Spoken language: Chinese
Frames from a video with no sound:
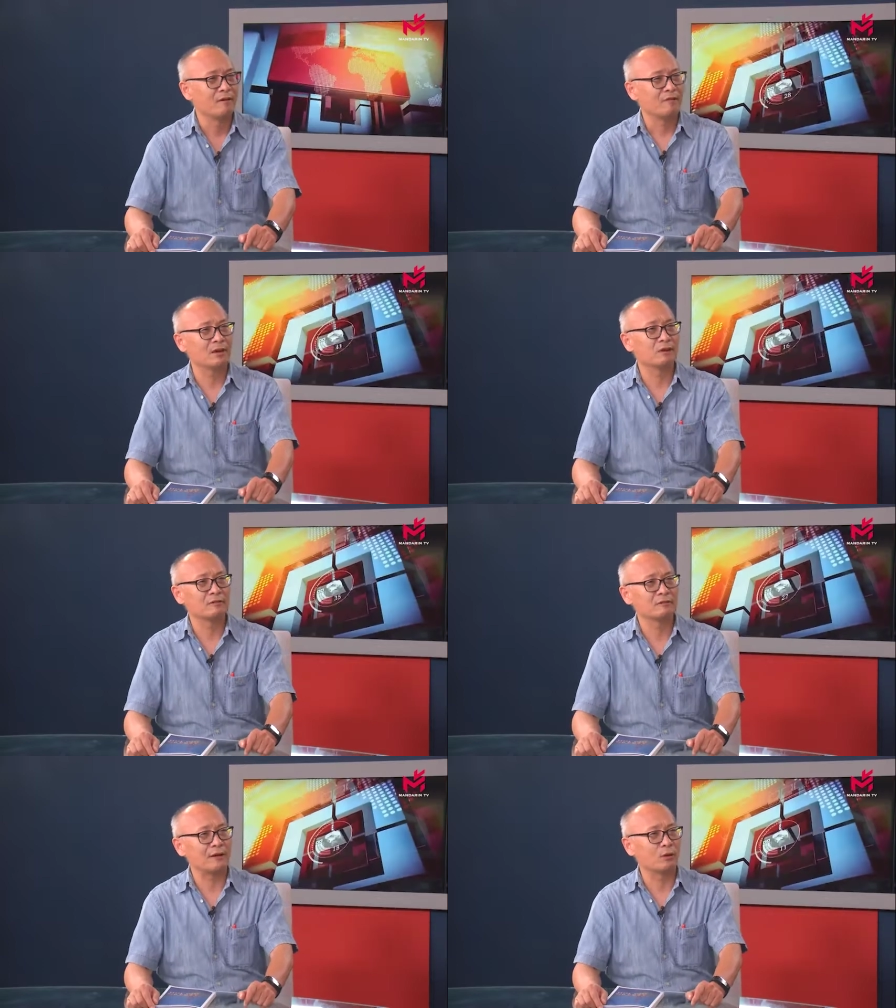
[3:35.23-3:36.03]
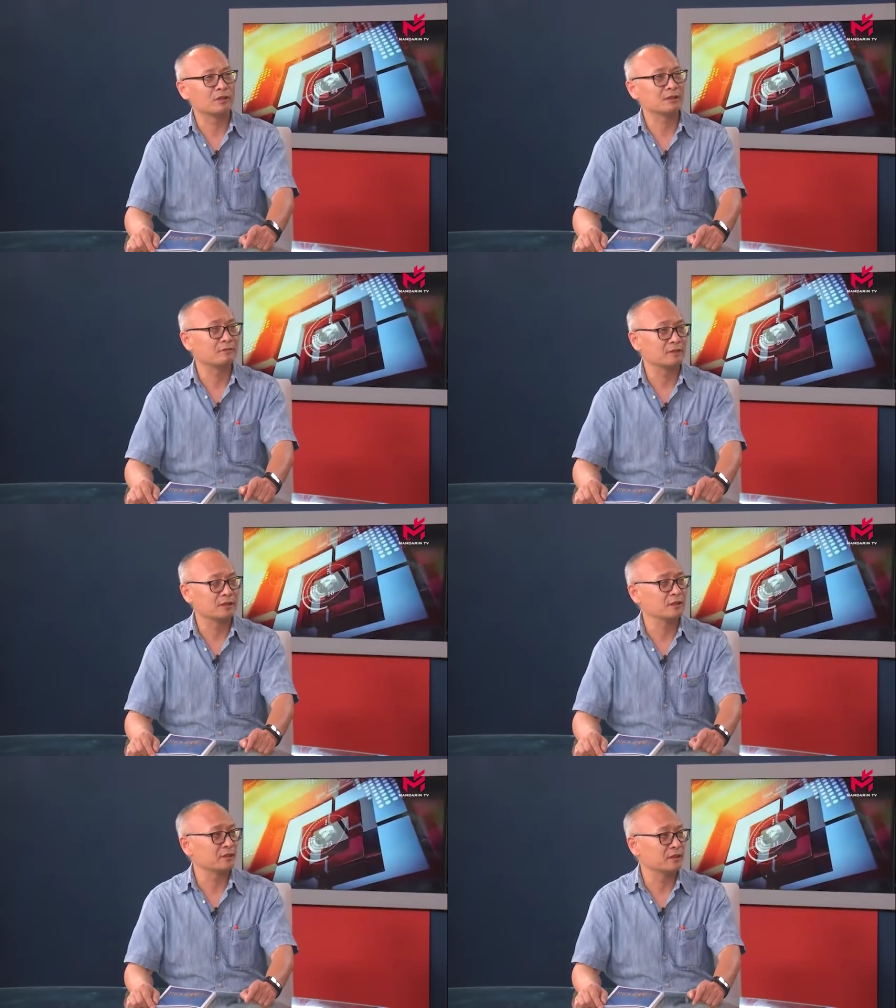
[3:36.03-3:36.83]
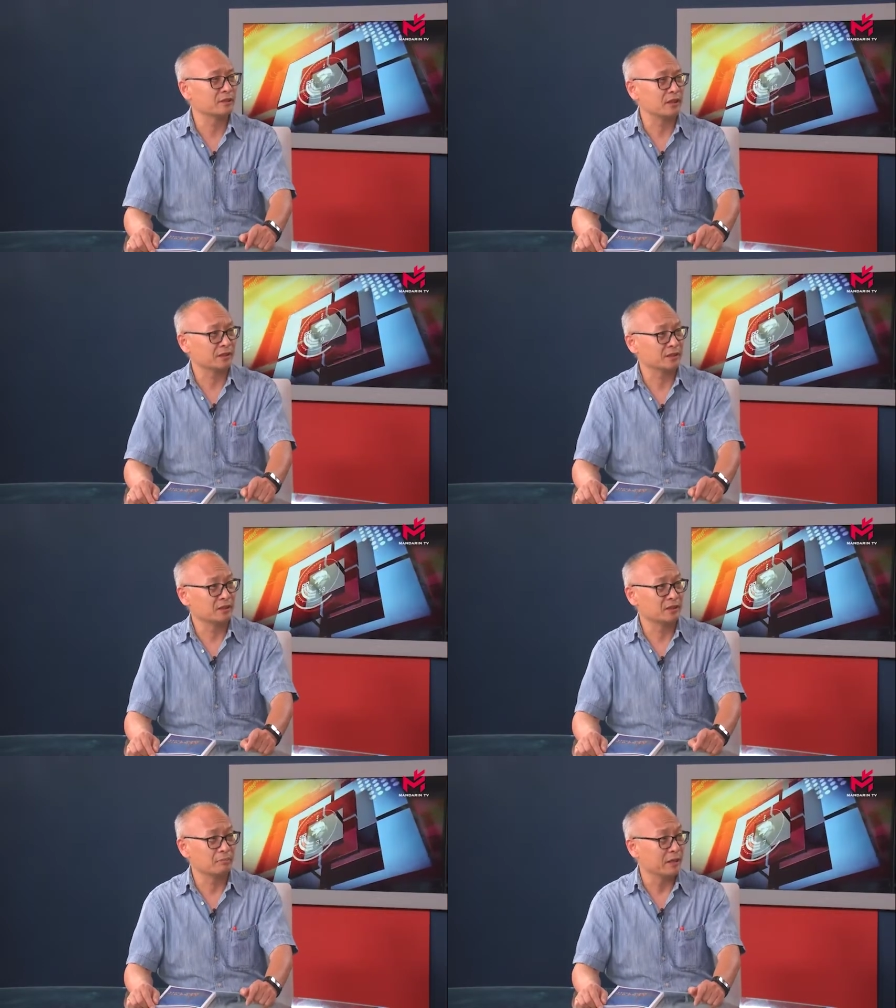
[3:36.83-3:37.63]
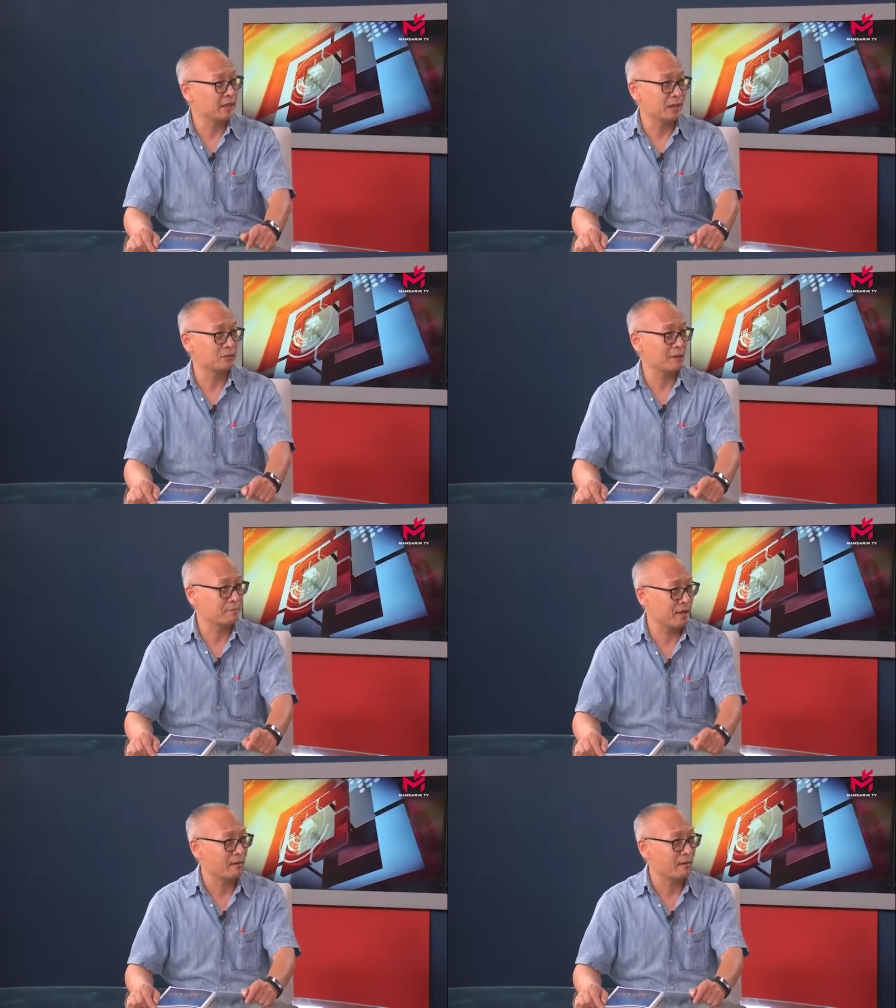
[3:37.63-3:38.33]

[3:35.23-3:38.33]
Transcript: 完了，法国政府的政策呢也是每天都在变。